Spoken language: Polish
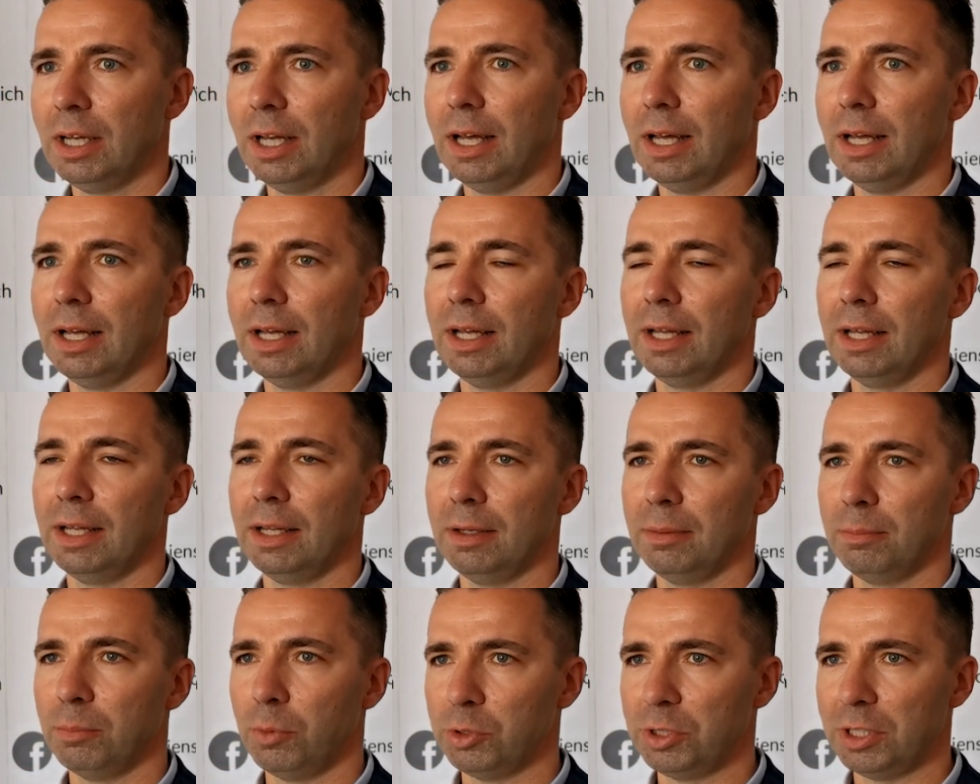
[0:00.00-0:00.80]

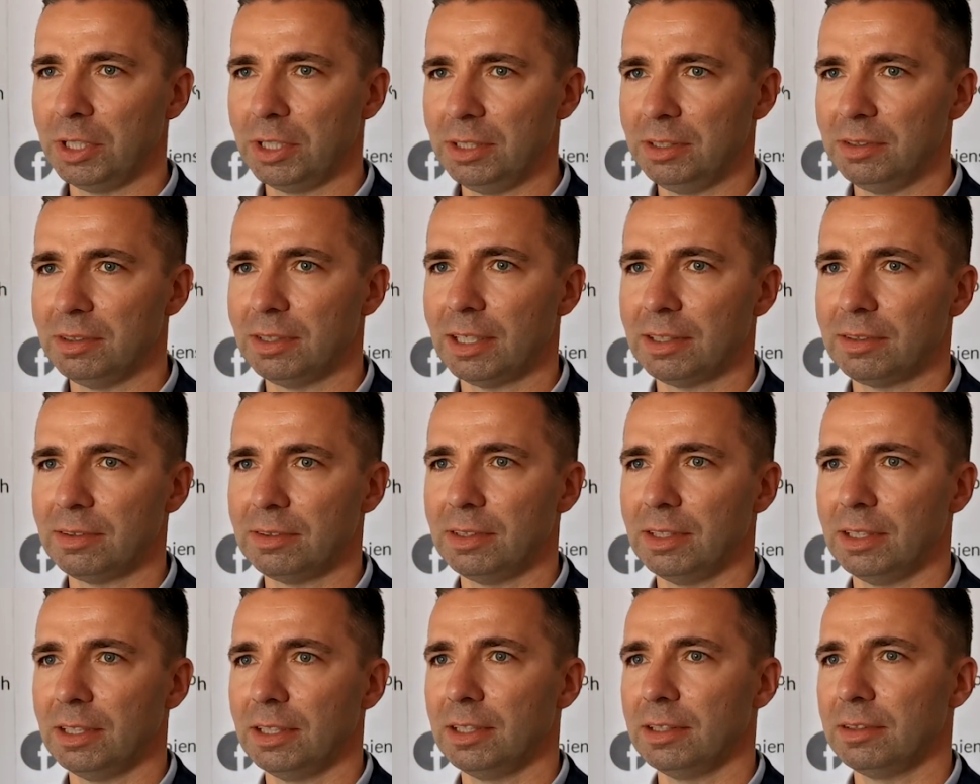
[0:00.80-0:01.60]
e,
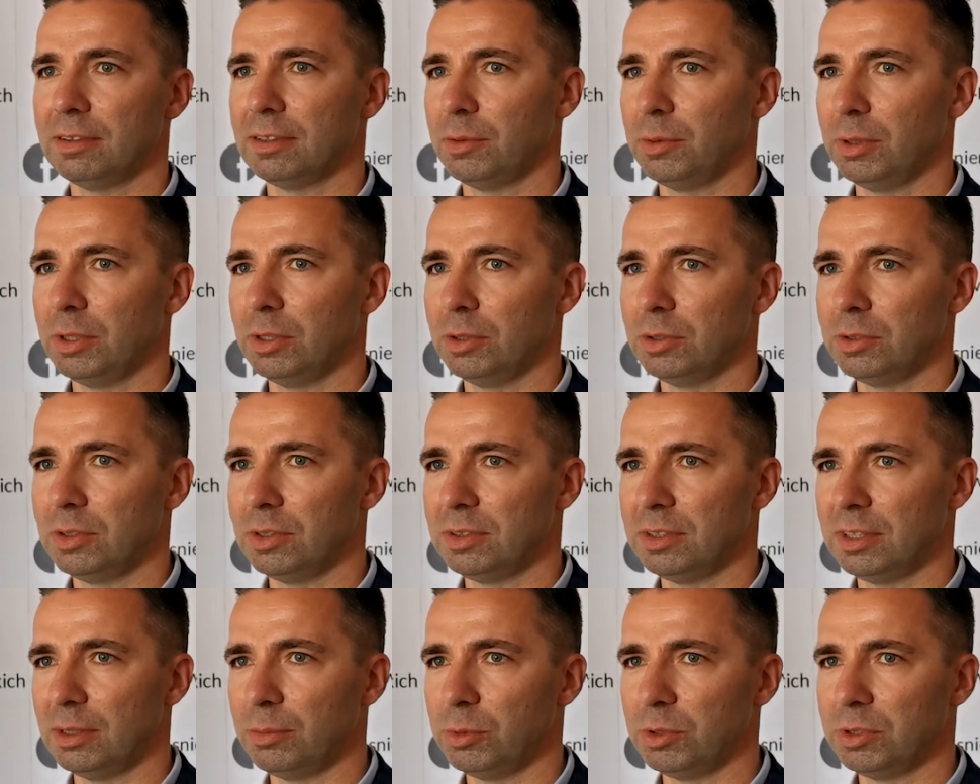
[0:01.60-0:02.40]
modernizację całego
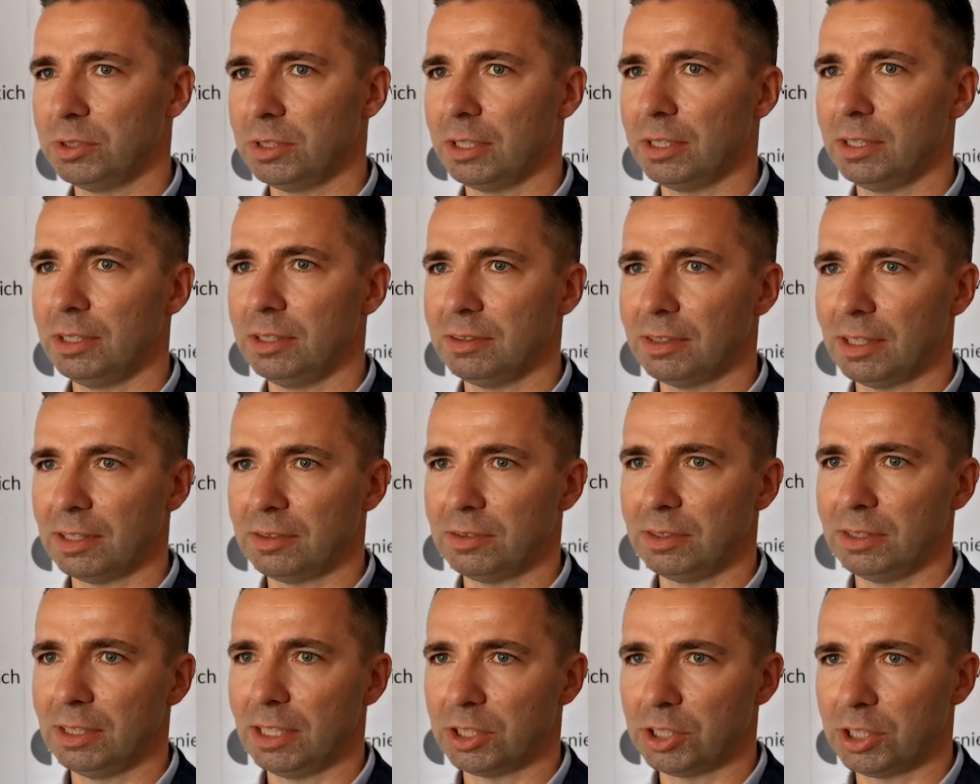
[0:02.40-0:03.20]
systemu
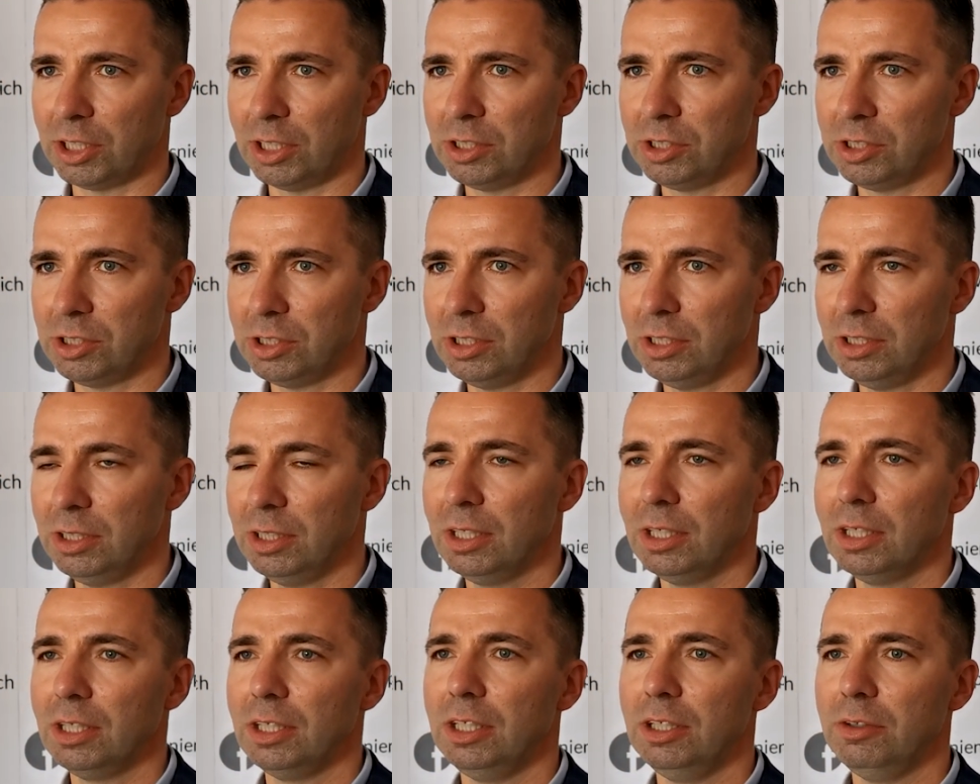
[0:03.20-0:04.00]
sterylizacji
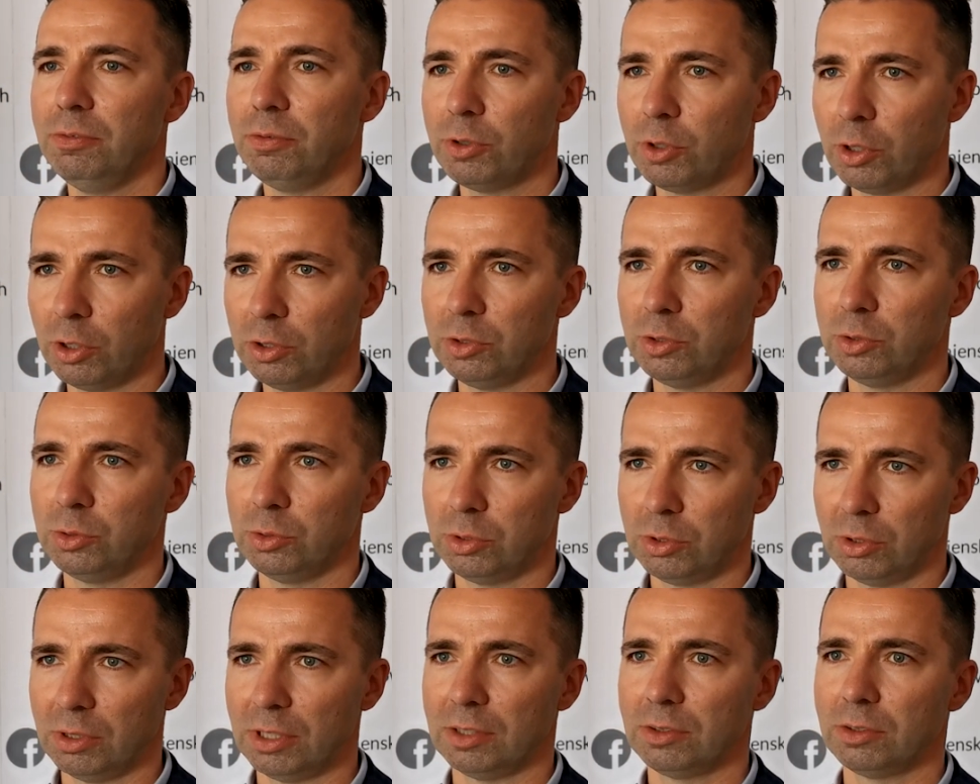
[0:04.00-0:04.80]
narzędzi i w
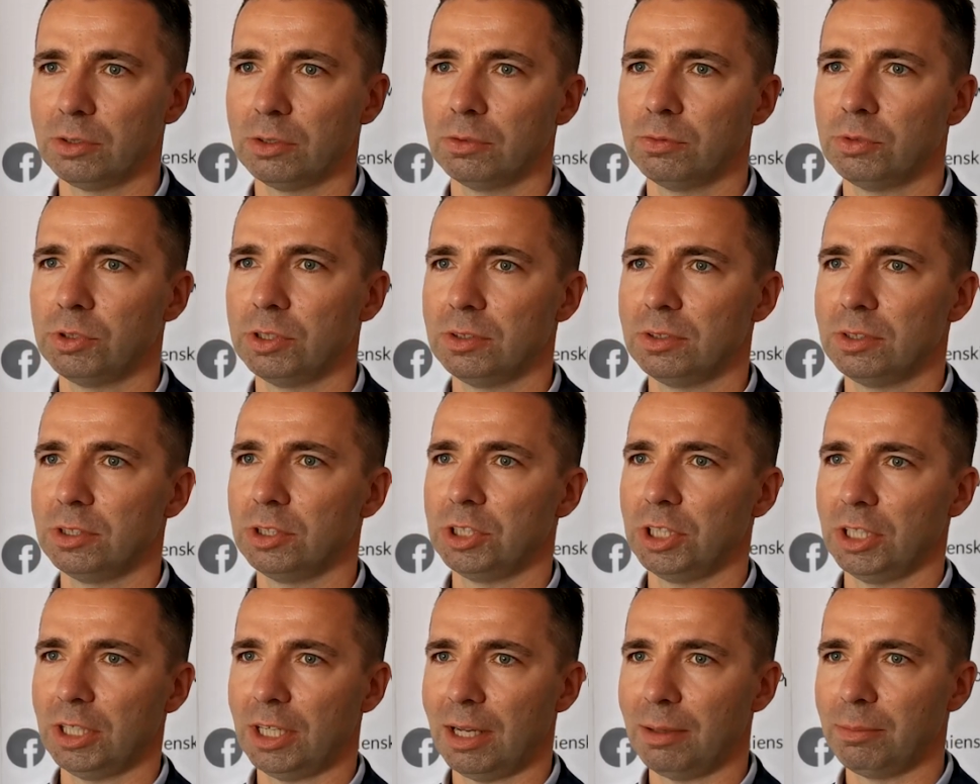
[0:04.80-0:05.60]
końcu to, na co wszyscy
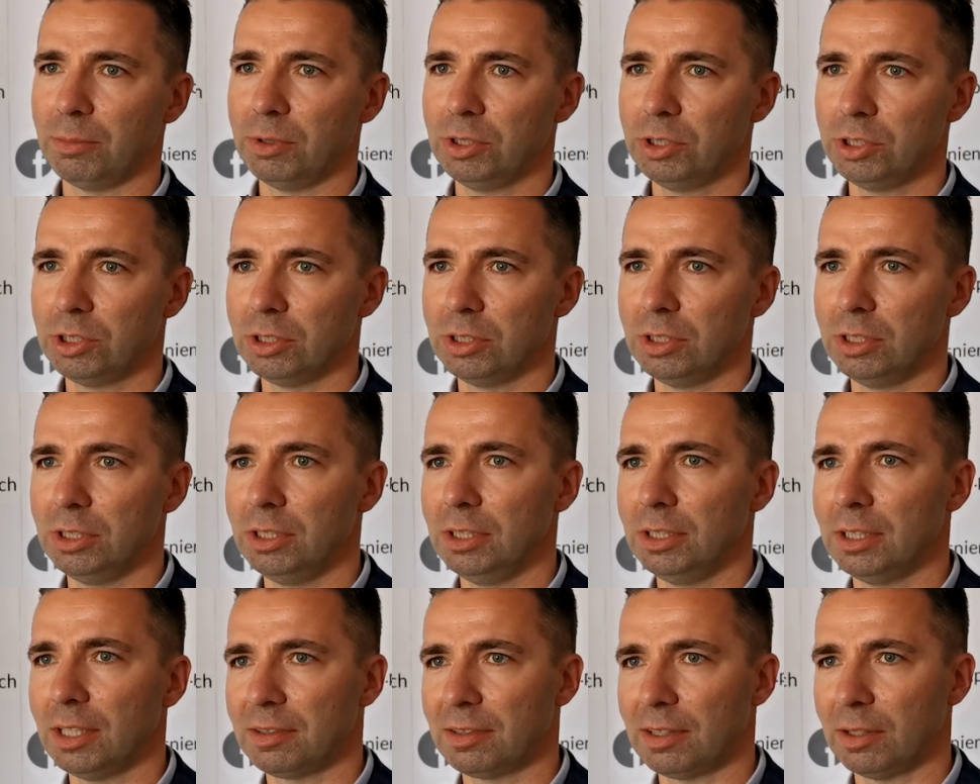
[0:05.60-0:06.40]
czekamy,
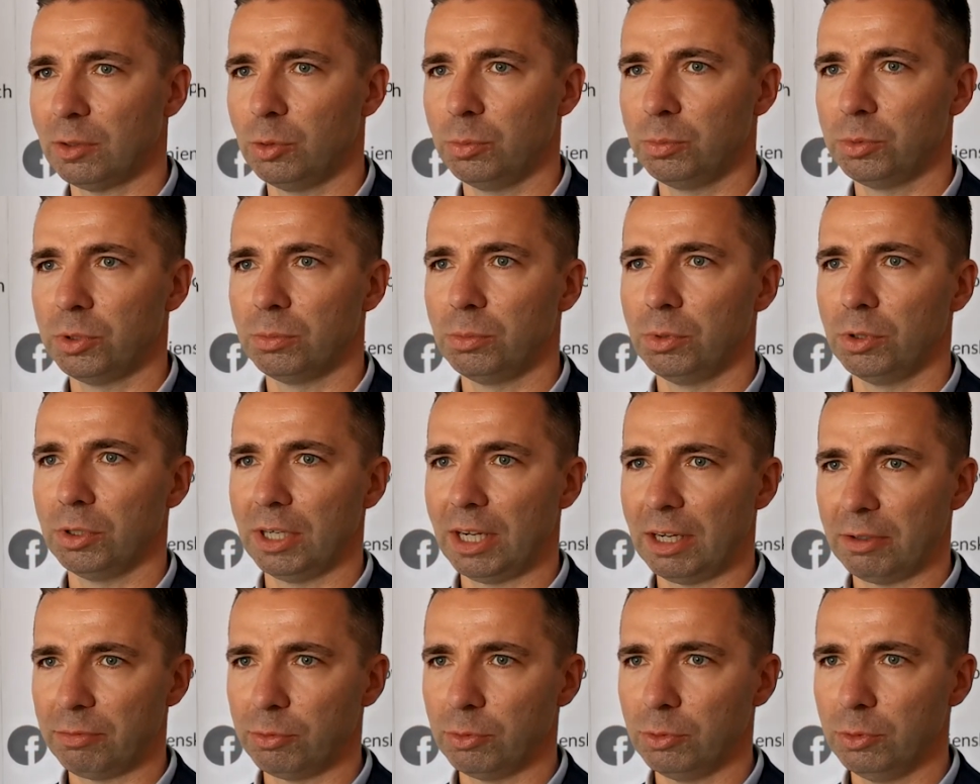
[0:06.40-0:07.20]
czyli na zakup
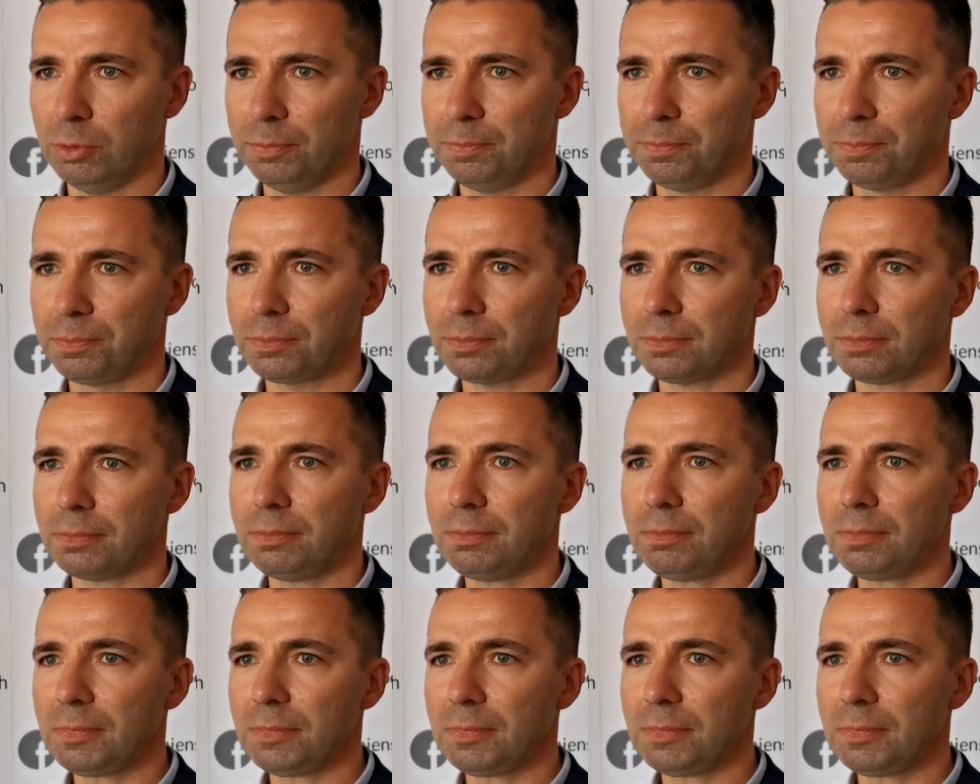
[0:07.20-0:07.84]
tomografu